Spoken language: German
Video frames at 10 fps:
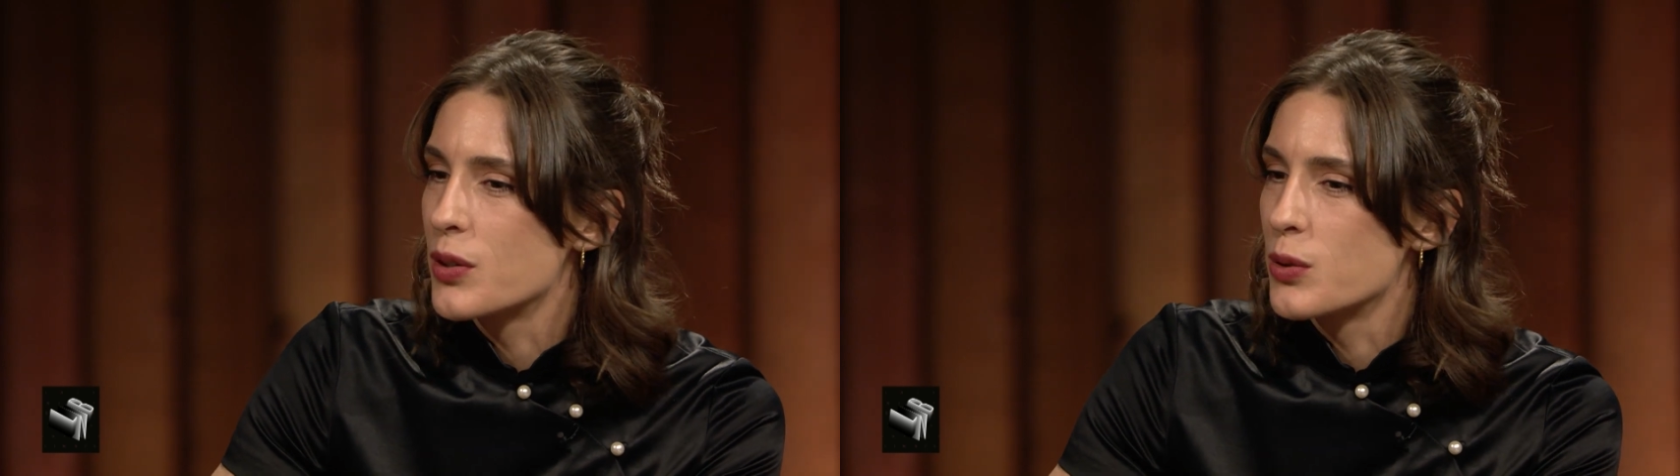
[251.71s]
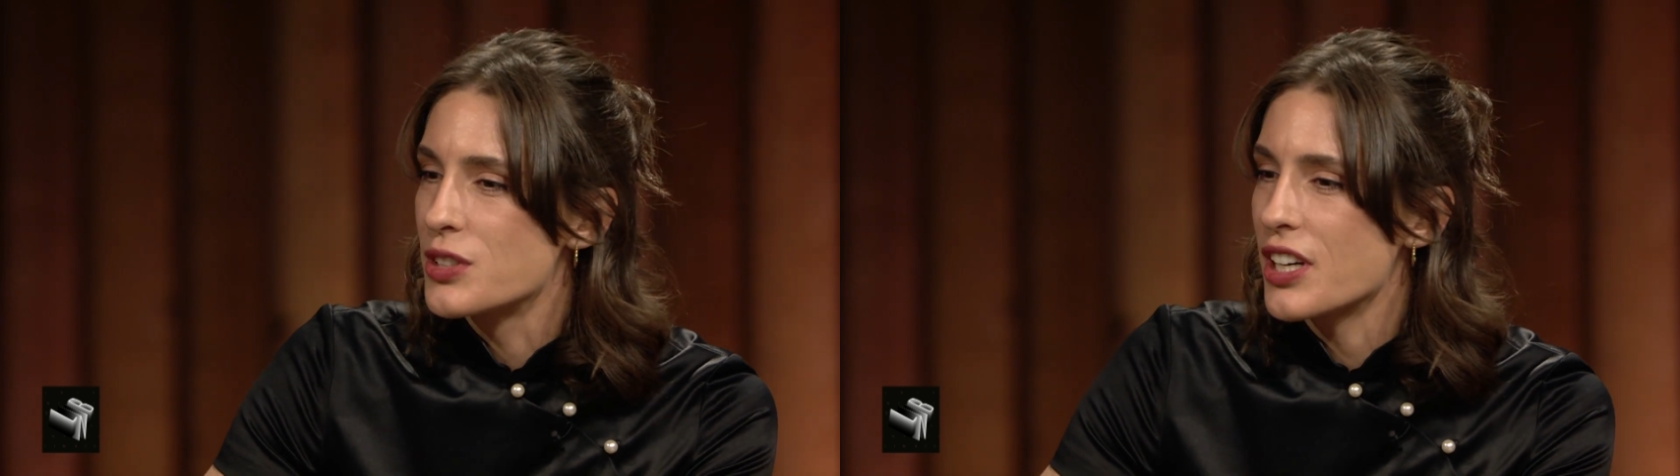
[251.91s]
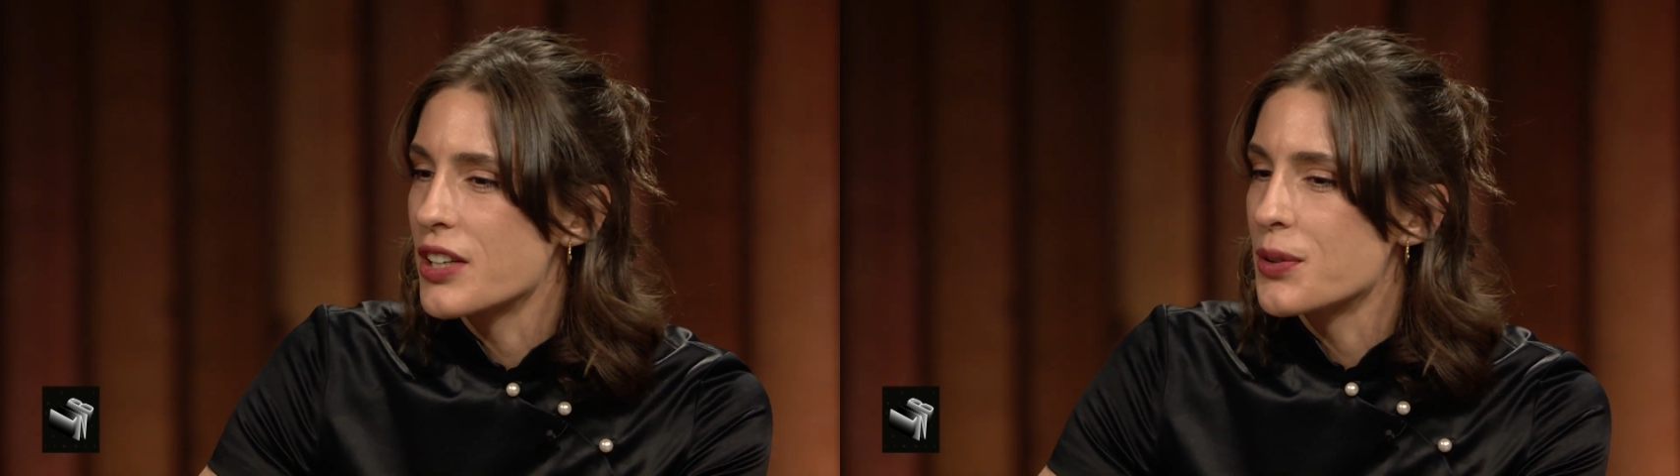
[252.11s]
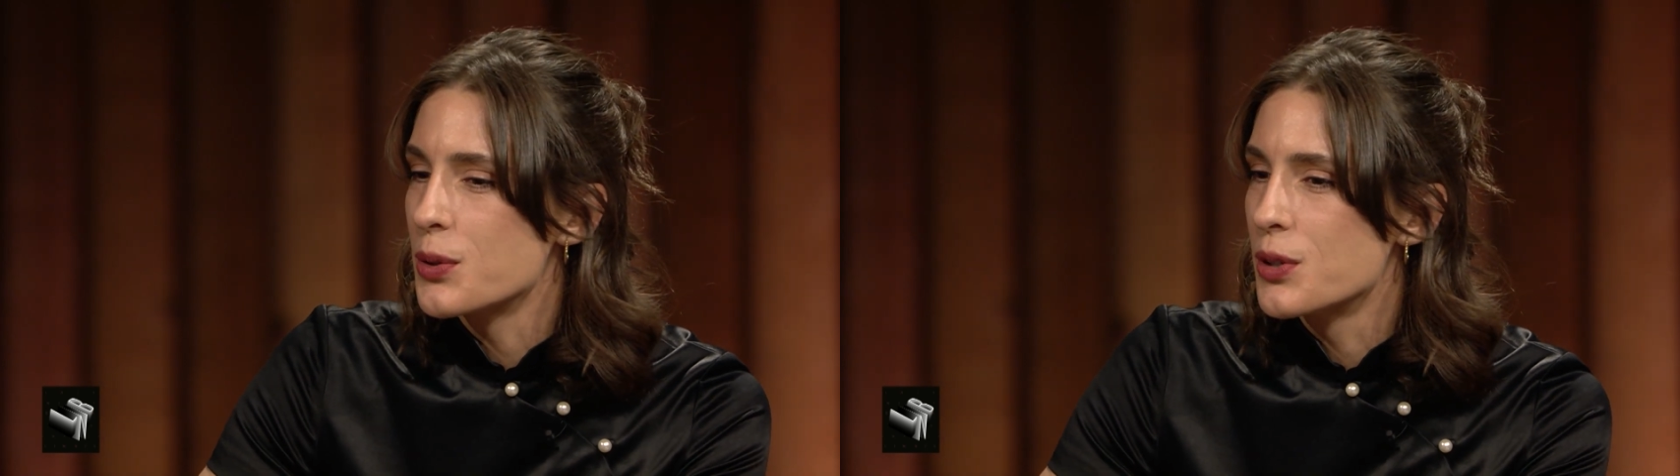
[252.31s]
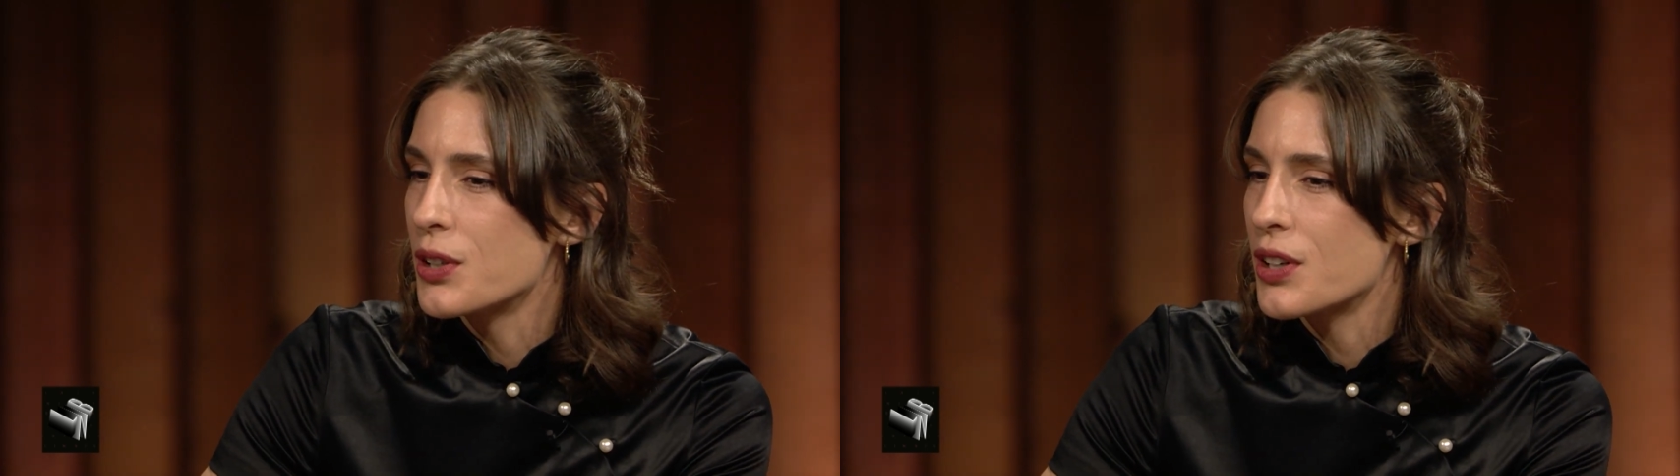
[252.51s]
Guter genau.
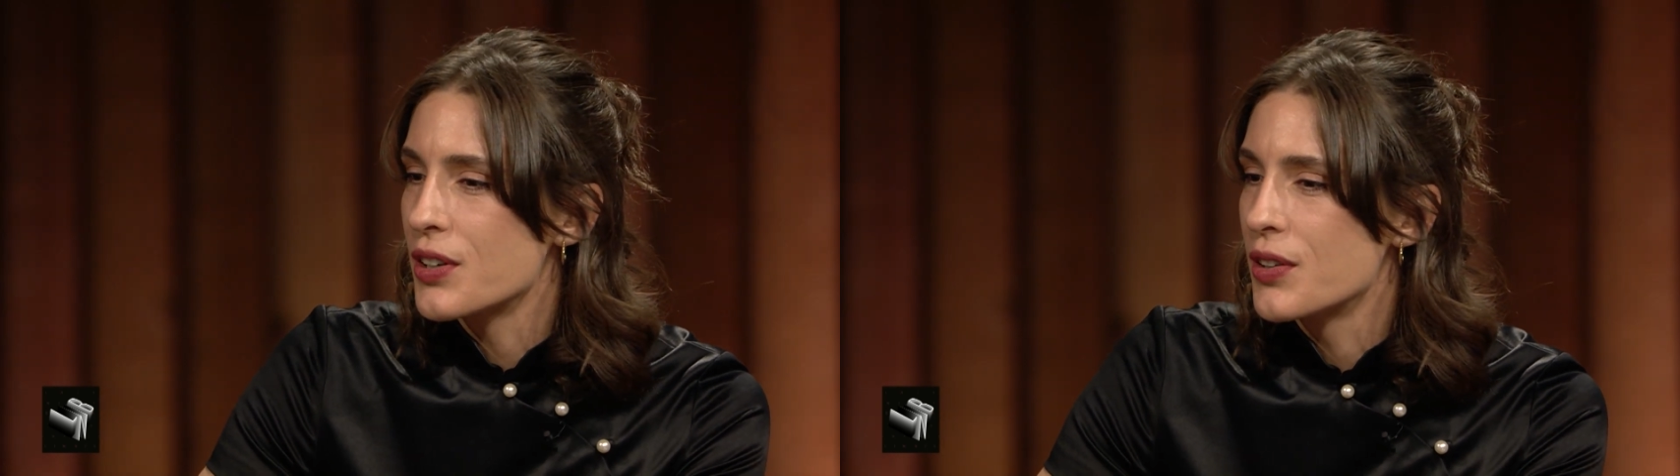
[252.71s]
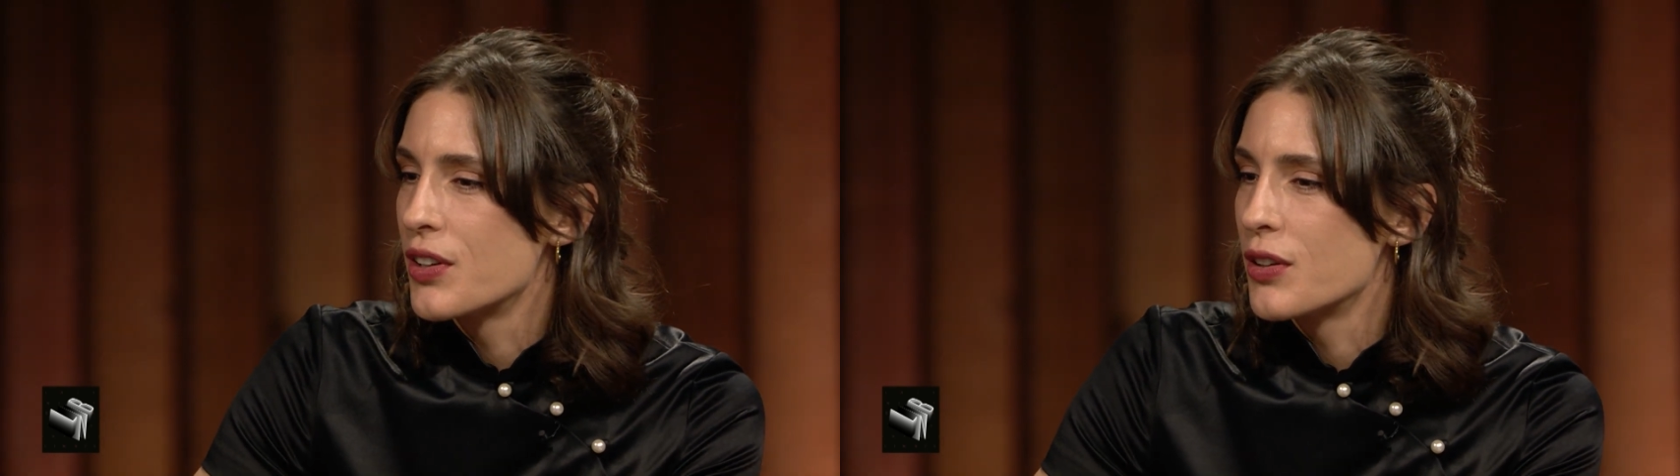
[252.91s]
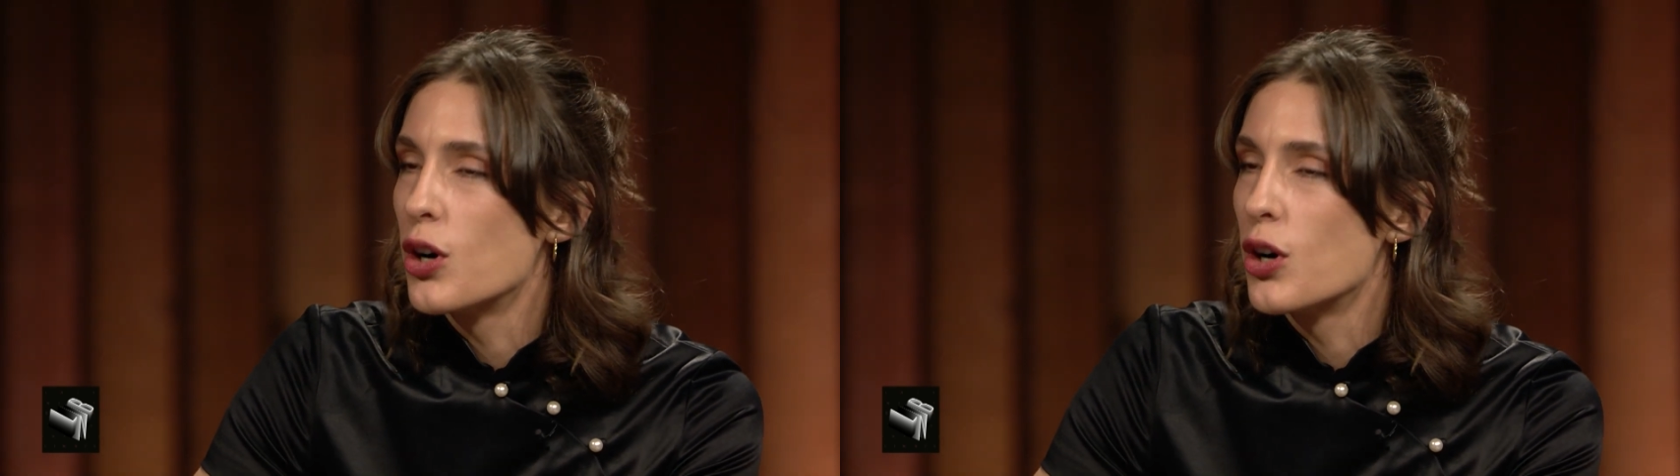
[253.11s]
Geruch. Super.